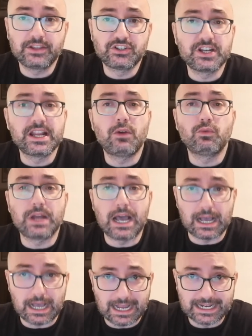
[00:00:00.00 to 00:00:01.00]
e ce n'è
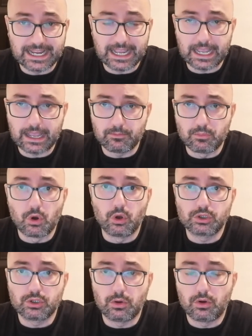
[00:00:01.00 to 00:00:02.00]
una anche
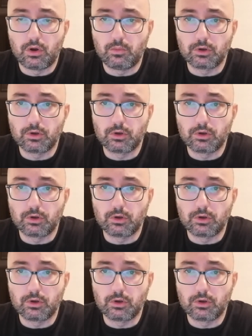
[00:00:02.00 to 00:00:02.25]
molto